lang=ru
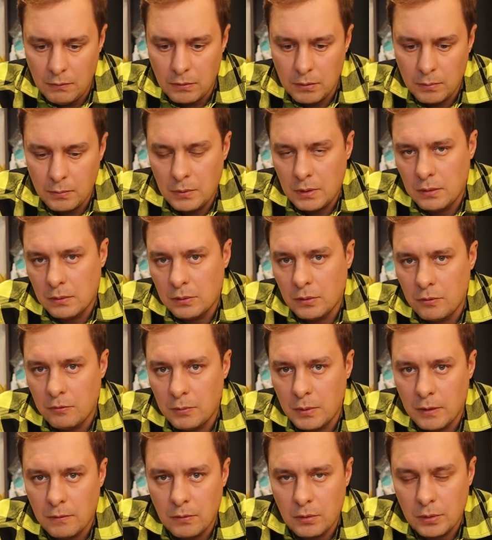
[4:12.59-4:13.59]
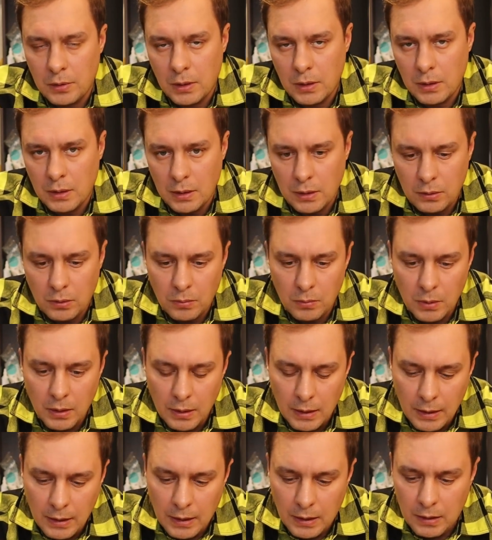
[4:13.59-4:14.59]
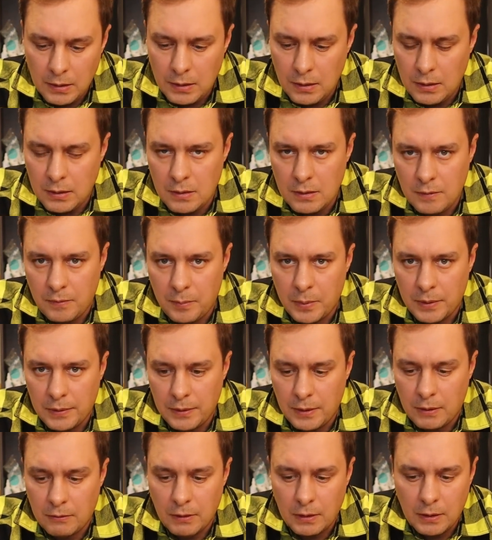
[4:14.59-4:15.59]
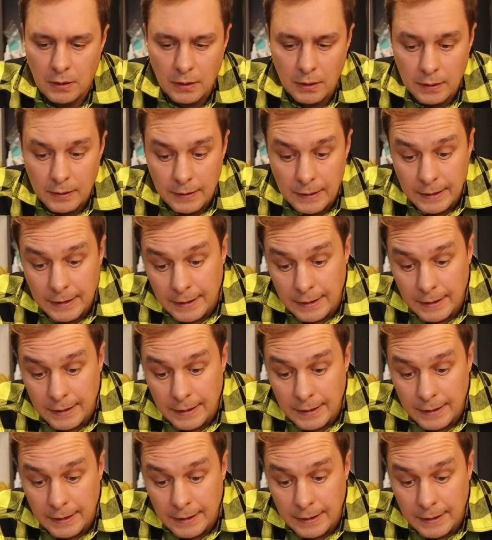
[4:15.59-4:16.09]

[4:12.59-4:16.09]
Вот мы ловим на Волге, на Ахтубе. Единицы вполне хватает.